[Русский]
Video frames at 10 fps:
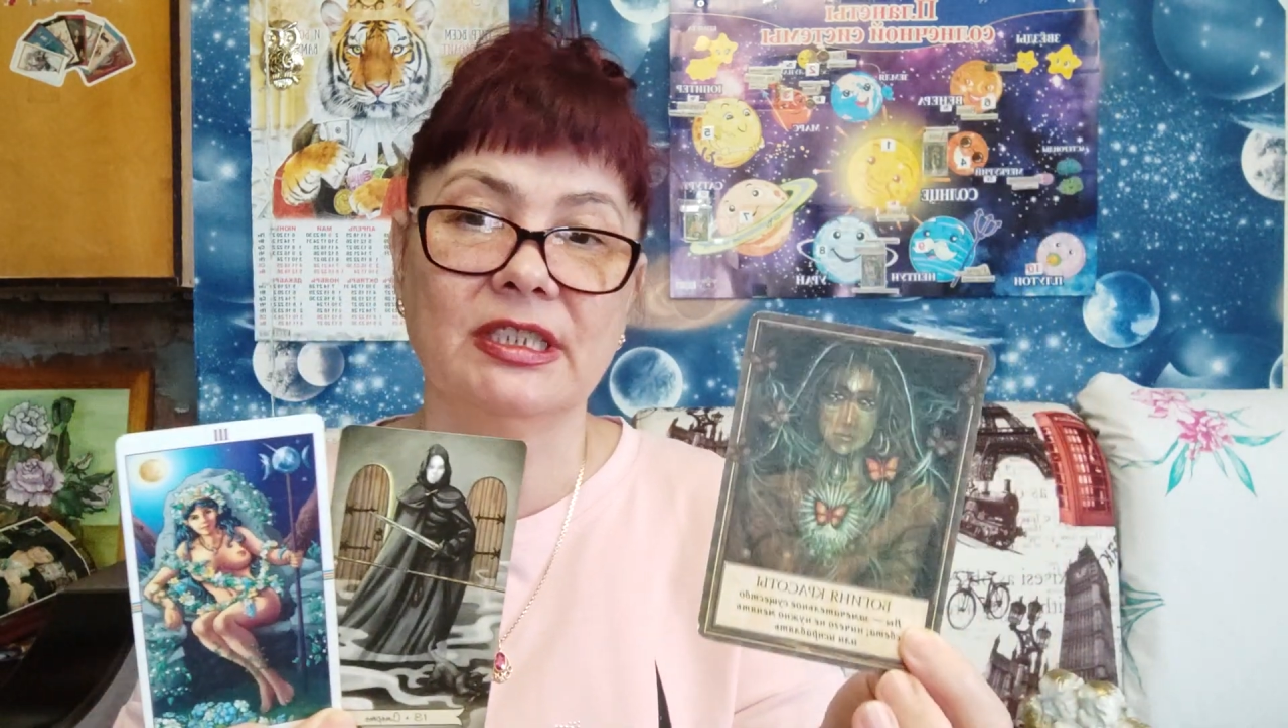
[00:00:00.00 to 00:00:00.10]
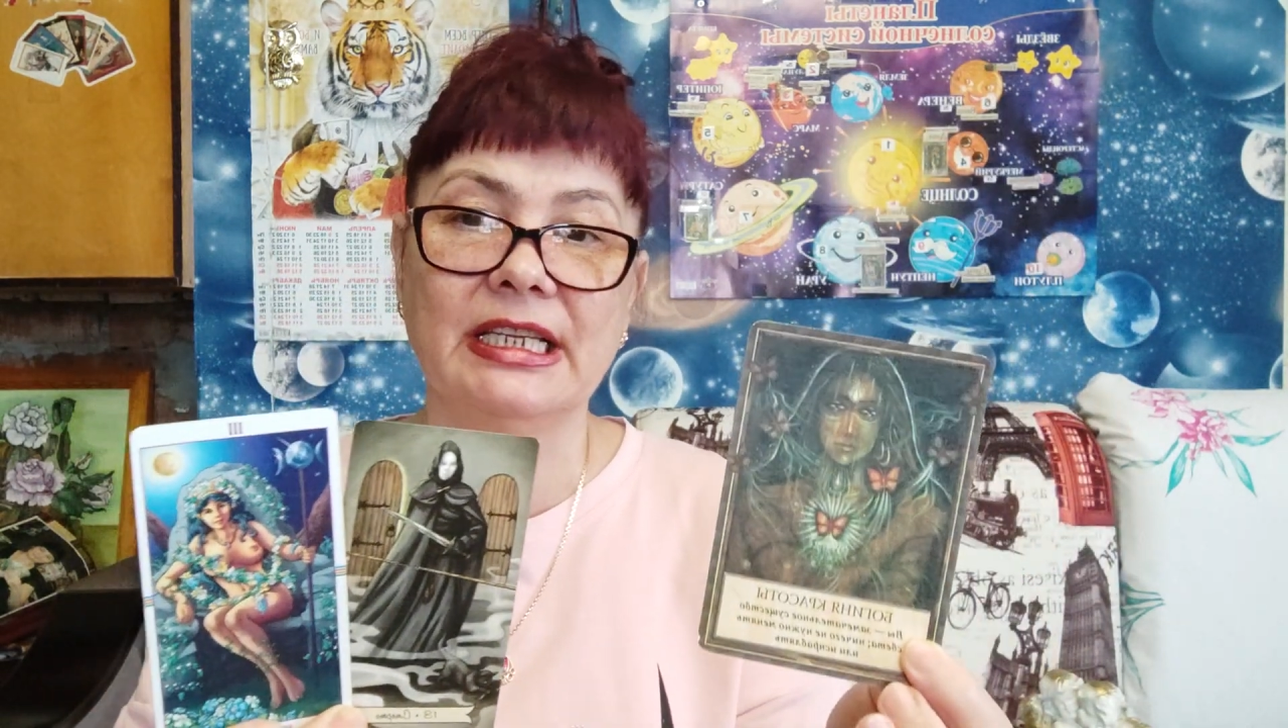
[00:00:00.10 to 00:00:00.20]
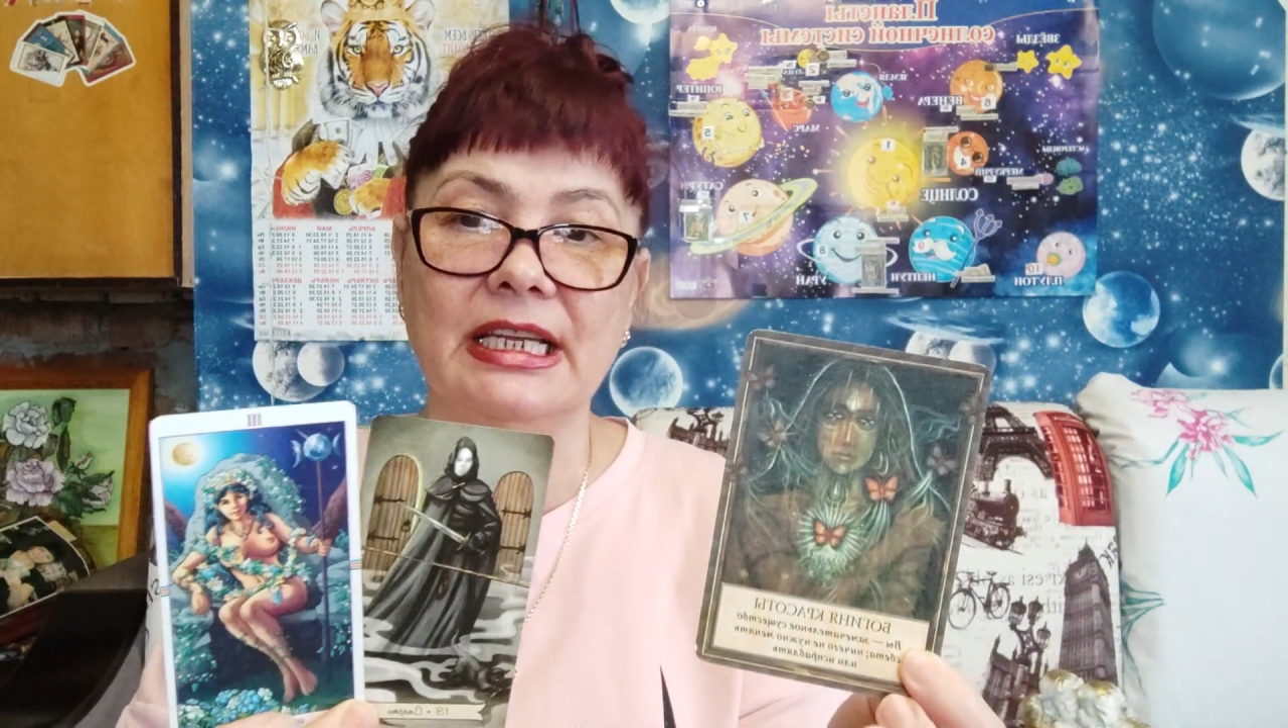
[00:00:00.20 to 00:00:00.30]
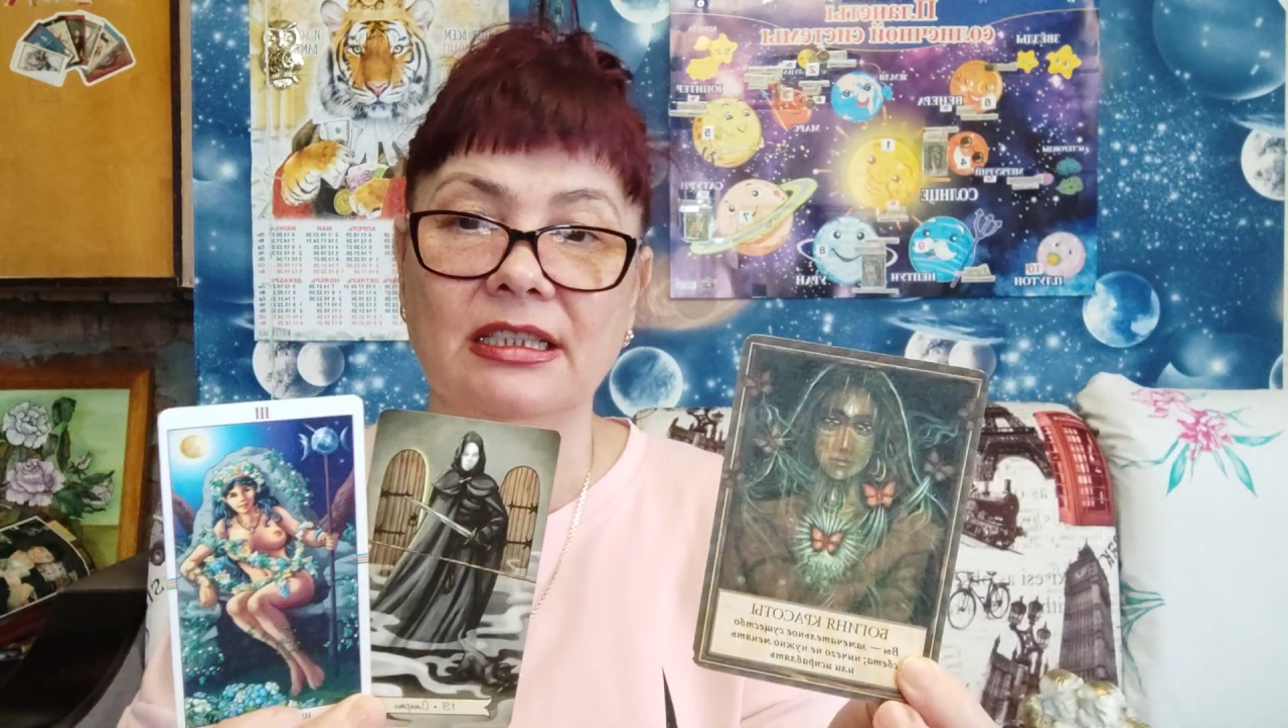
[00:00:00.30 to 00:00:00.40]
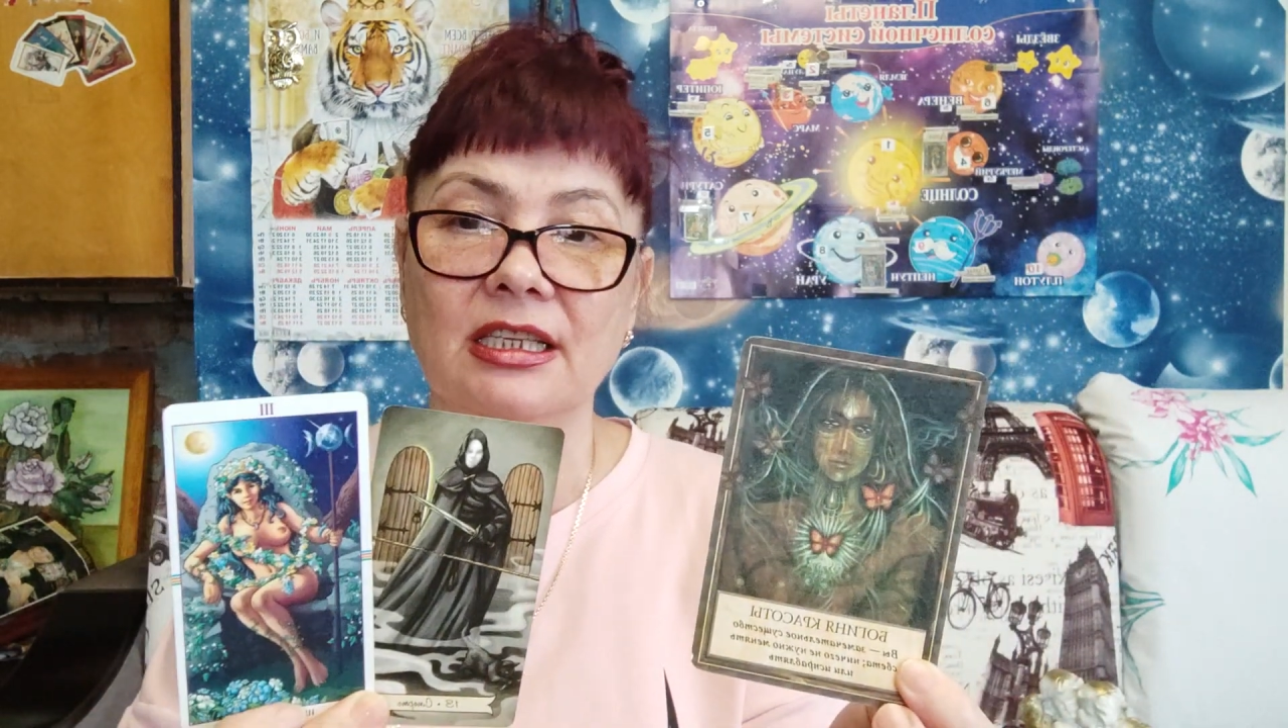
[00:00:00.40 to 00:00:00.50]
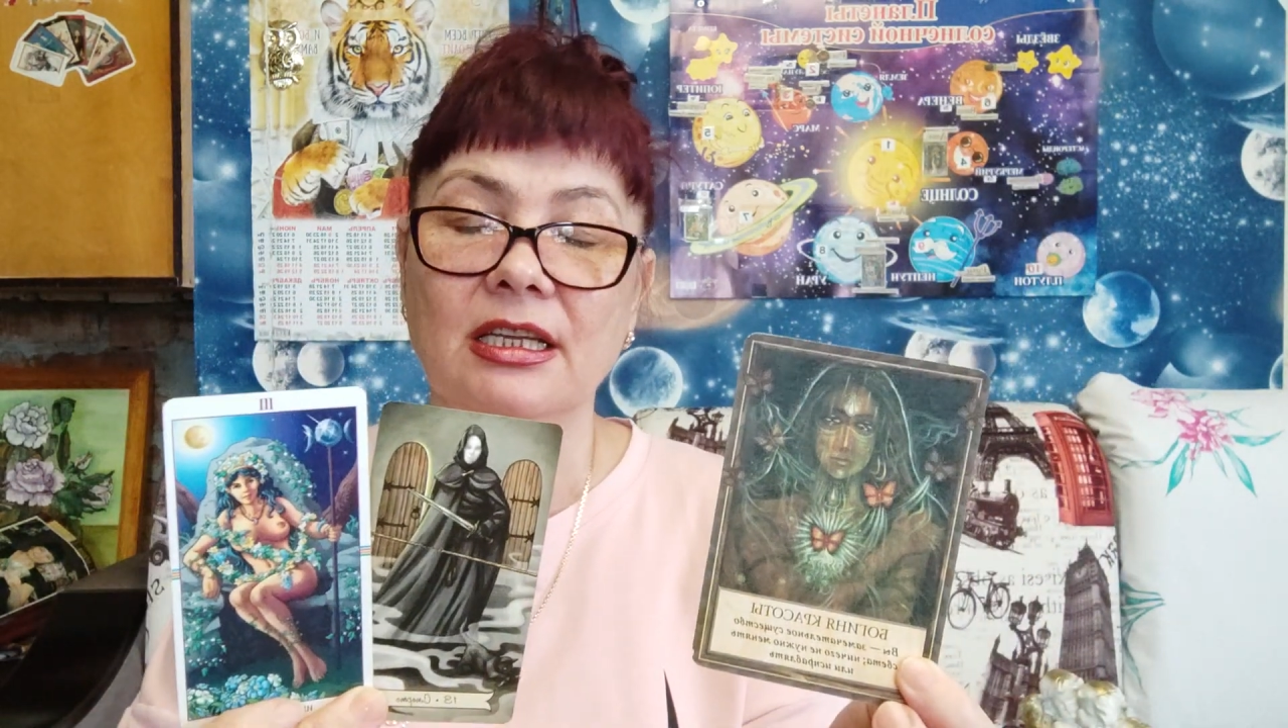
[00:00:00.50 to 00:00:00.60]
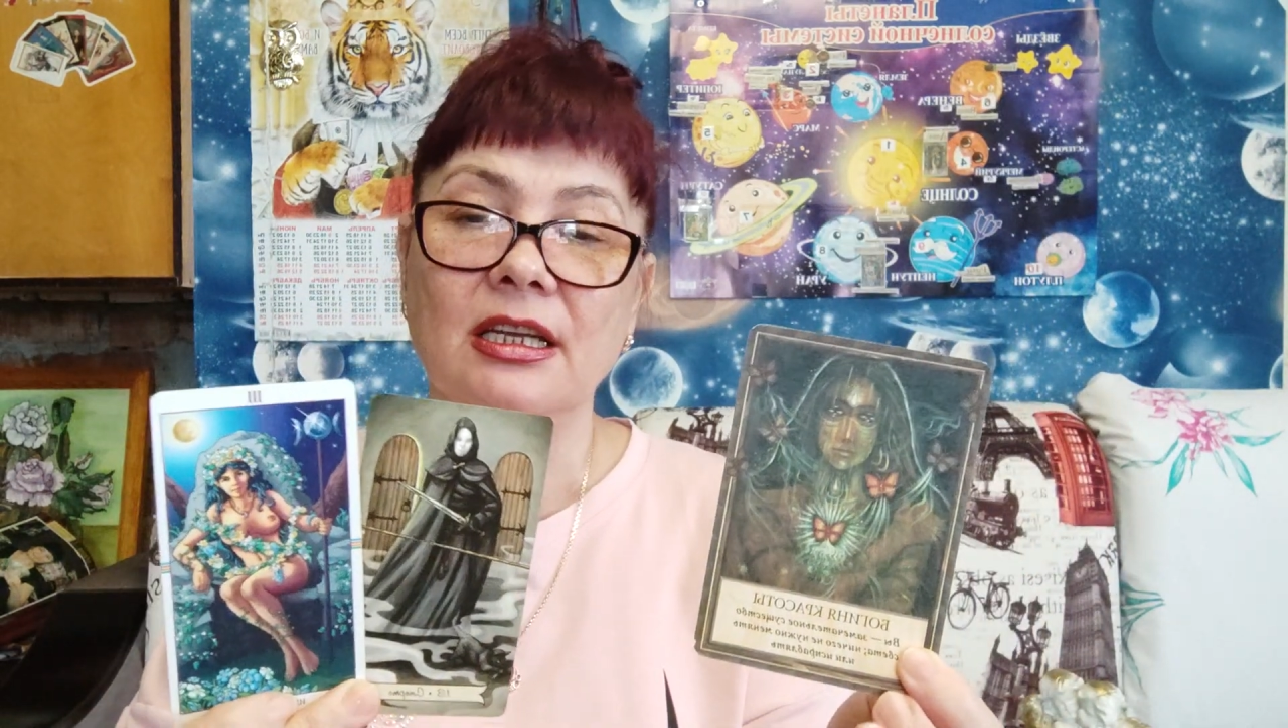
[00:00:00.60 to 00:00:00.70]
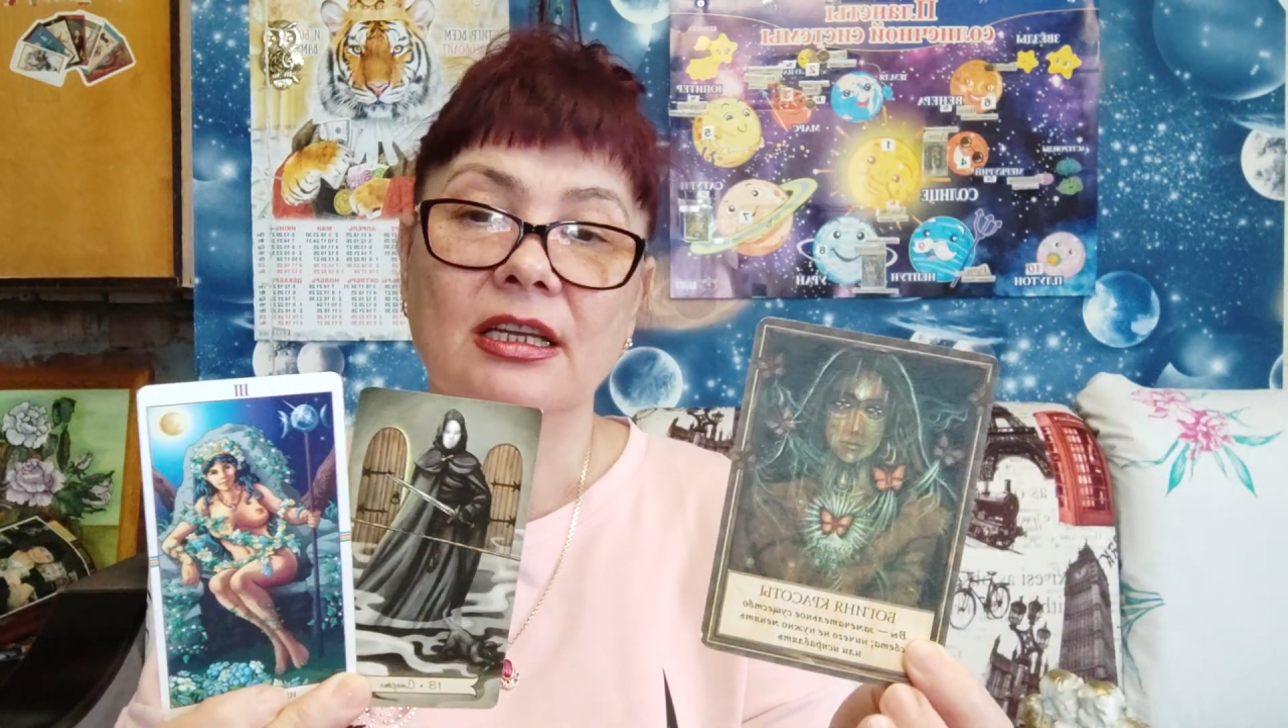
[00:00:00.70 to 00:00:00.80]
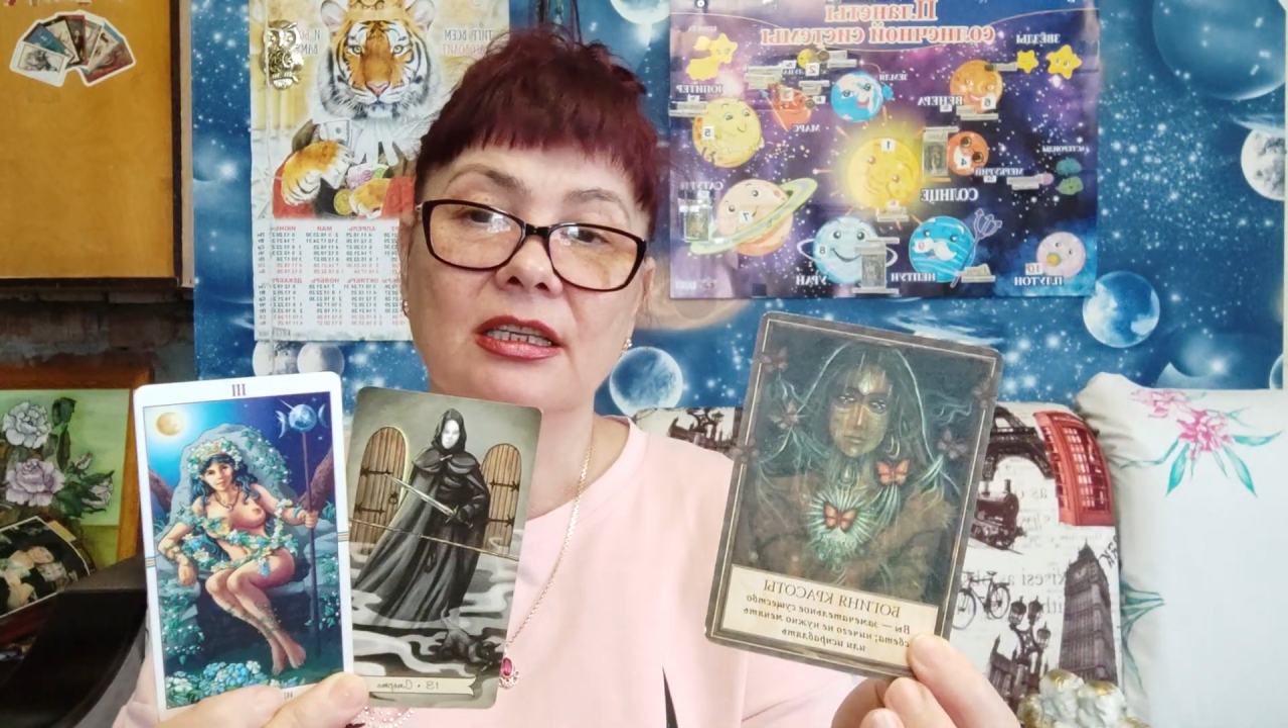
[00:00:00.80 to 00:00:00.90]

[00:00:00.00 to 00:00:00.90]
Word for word: Вселенной,